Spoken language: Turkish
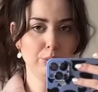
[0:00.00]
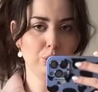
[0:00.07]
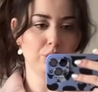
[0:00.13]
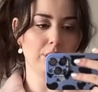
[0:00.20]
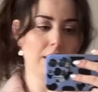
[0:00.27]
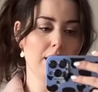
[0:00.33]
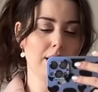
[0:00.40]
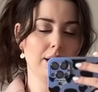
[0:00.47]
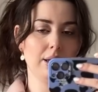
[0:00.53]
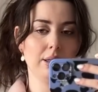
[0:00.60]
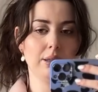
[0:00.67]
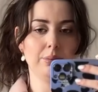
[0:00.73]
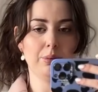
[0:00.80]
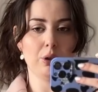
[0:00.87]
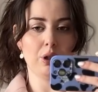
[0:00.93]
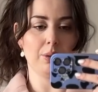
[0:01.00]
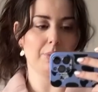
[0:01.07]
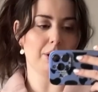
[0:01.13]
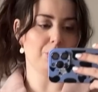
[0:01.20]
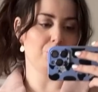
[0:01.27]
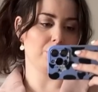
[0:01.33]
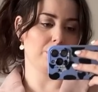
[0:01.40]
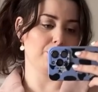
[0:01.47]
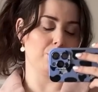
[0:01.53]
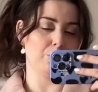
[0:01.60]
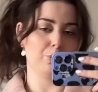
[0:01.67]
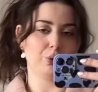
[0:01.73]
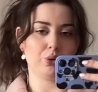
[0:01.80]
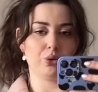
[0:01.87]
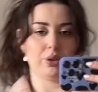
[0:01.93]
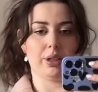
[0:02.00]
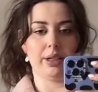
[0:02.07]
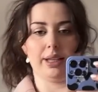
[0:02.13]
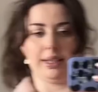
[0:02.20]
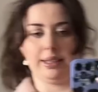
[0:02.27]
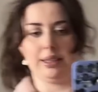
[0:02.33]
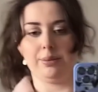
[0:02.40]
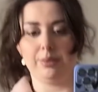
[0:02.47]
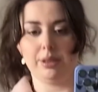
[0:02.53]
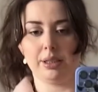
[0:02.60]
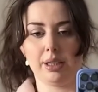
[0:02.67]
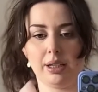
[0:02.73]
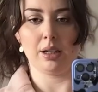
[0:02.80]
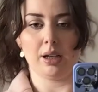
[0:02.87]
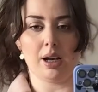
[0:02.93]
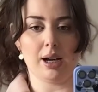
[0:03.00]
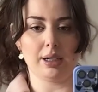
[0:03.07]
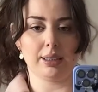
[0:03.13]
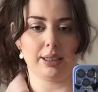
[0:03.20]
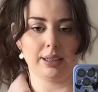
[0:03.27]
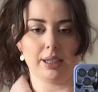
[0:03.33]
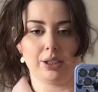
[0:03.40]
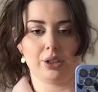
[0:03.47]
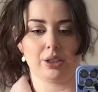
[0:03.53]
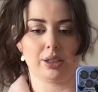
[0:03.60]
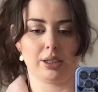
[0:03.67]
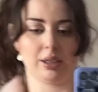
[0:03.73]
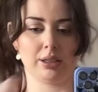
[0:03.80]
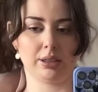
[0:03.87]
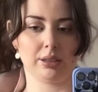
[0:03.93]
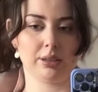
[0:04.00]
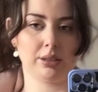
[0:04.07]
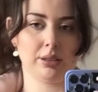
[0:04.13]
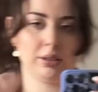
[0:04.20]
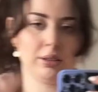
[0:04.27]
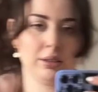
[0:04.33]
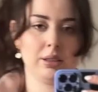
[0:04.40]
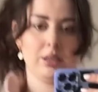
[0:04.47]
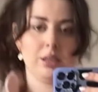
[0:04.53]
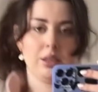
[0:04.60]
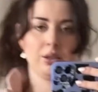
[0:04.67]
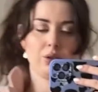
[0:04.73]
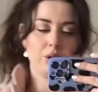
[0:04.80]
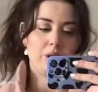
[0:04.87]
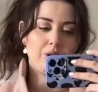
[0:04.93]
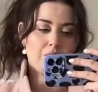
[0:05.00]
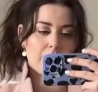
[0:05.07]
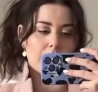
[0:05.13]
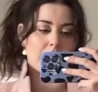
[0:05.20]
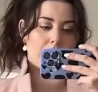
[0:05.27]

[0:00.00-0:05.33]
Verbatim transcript: bu da. Böyle açık böyle pudra rengi bir arkadaş. Şu açıkta